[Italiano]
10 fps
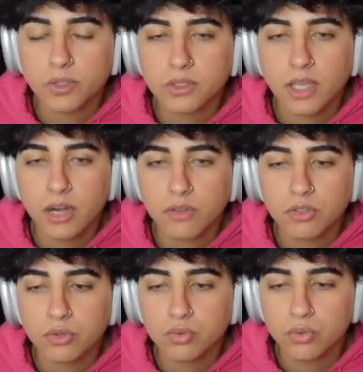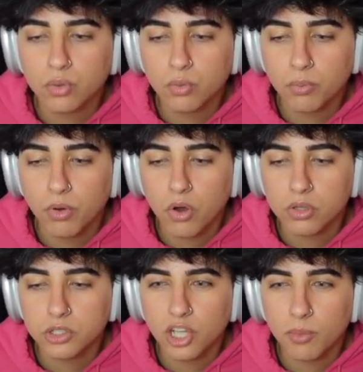questo server sono tutti un
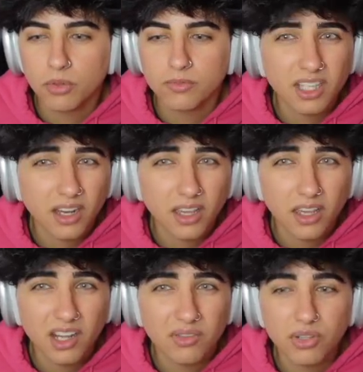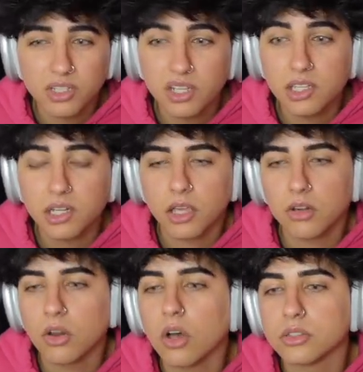po', diciamo, tirchi. Non voglio dire tirchi.
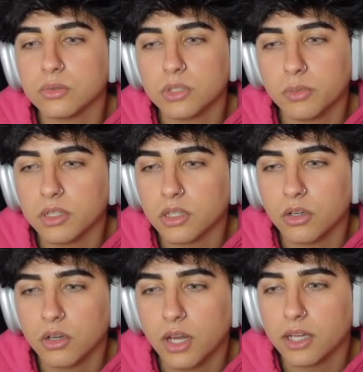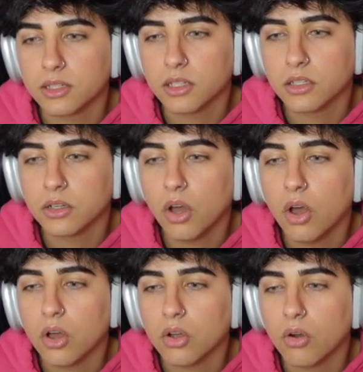No, assolutamente no. L'Arctic
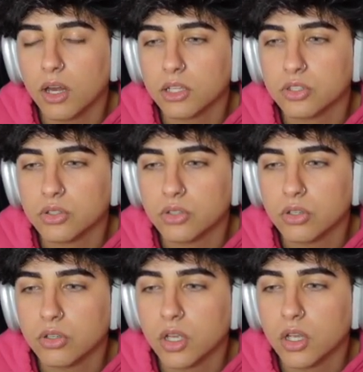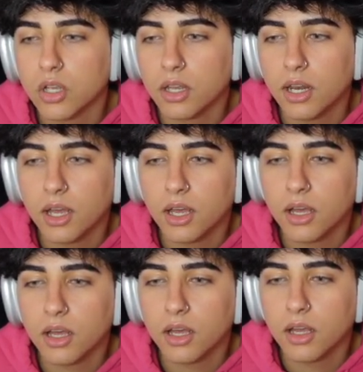no. Koala ce l'ho.
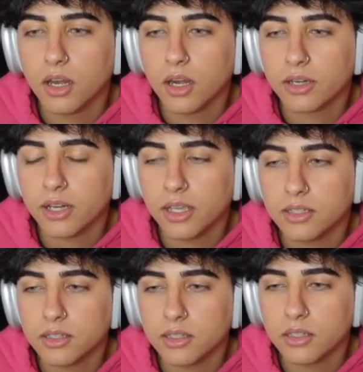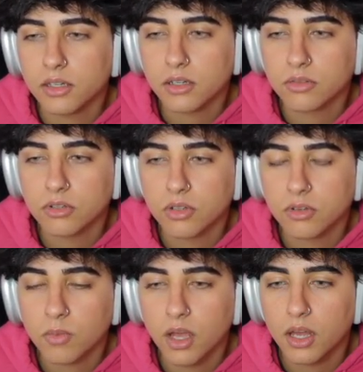La reindeer
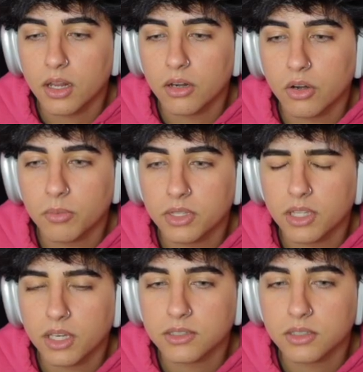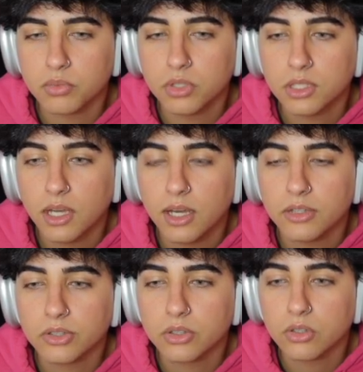normale non mi interessa più di
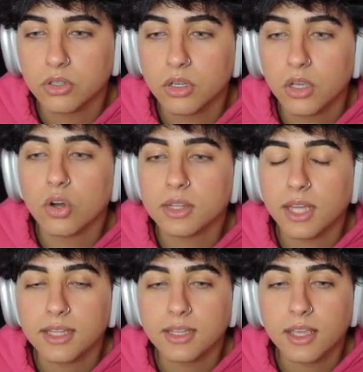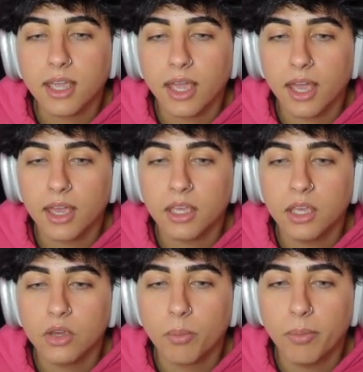tanto contate che
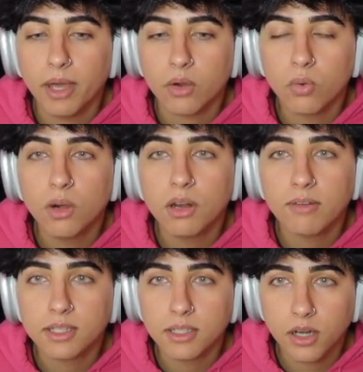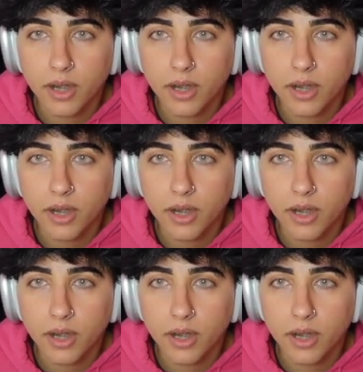io per un lavander